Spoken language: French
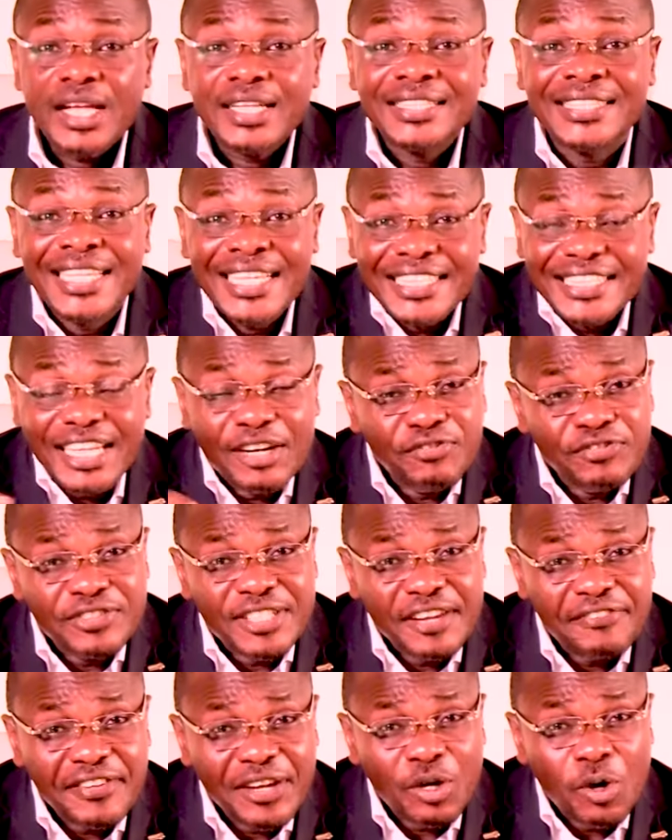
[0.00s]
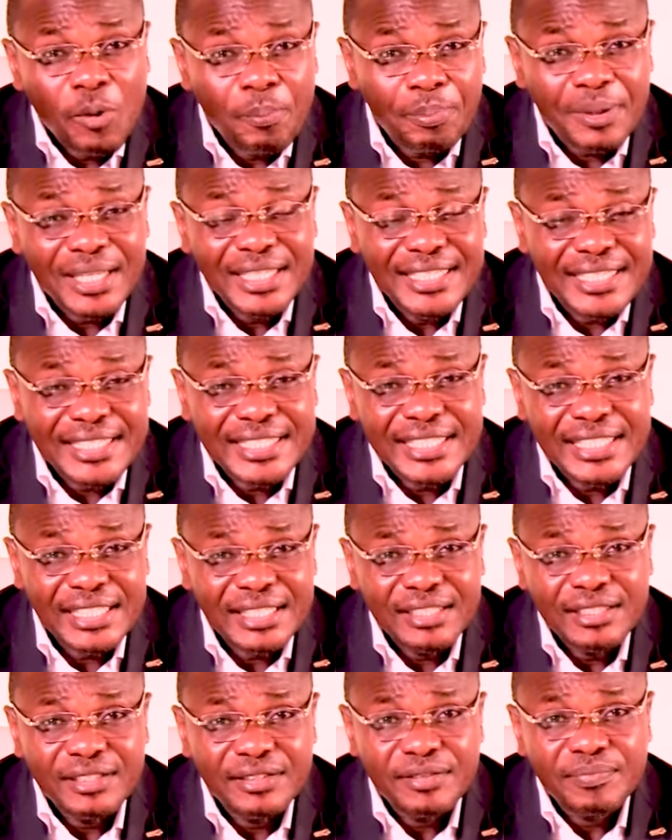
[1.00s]
déjà vous avez compris
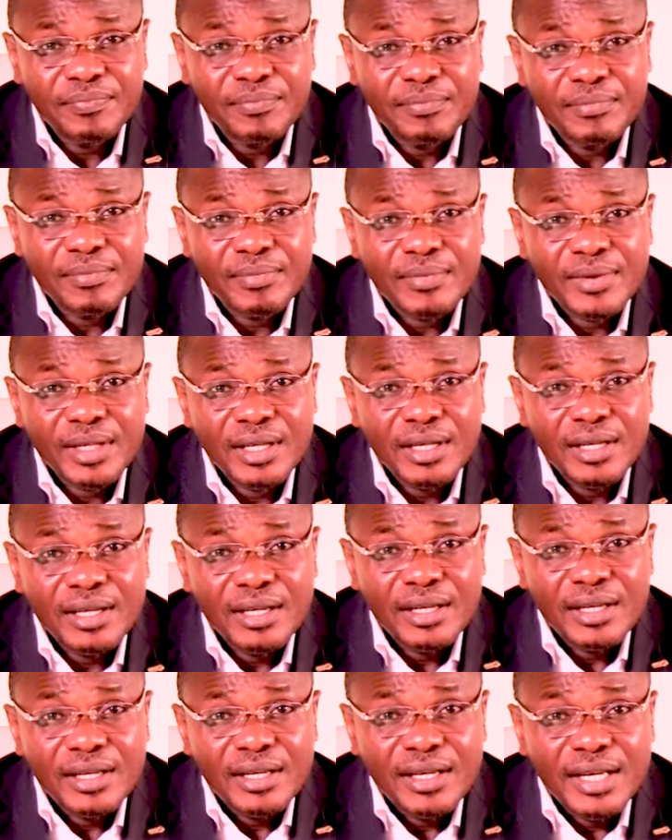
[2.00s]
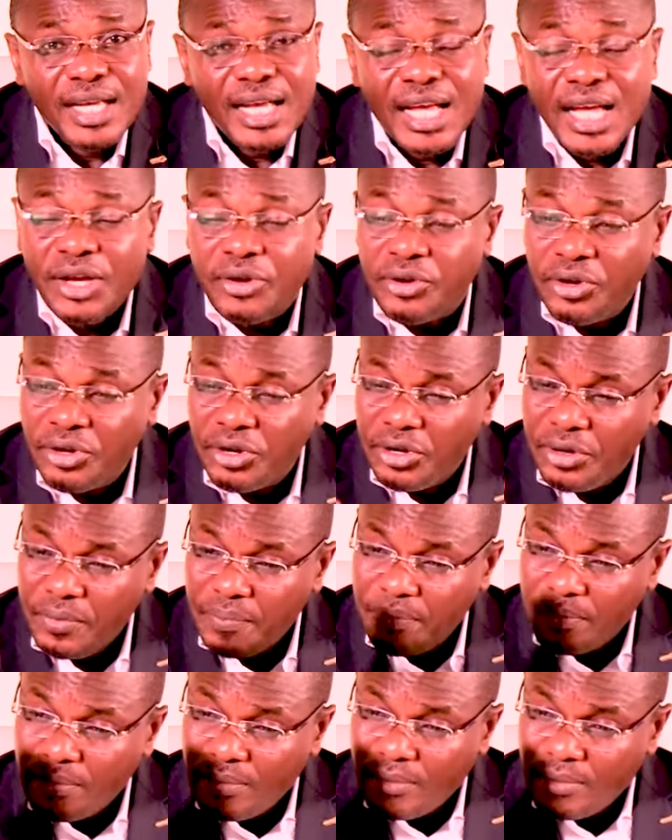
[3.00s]
ici
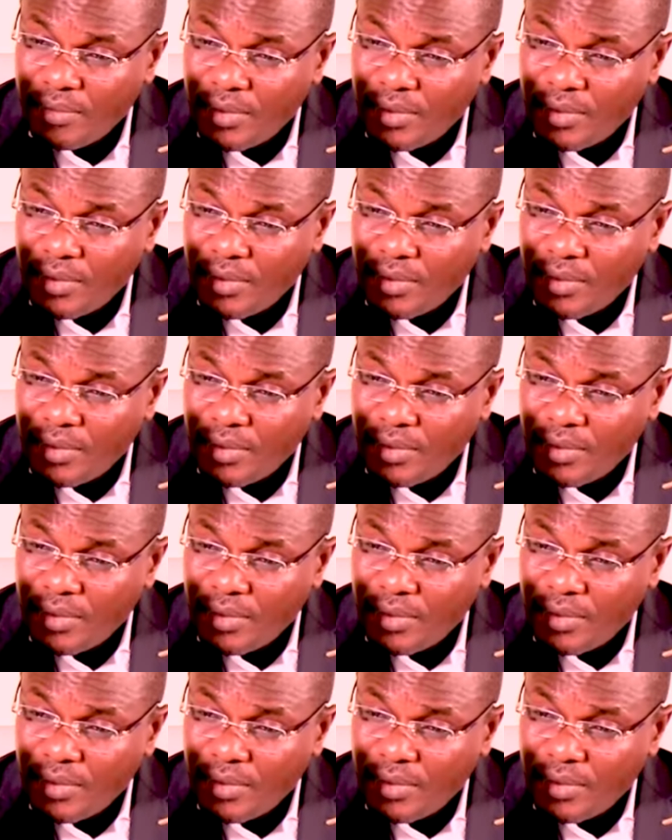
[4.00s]
que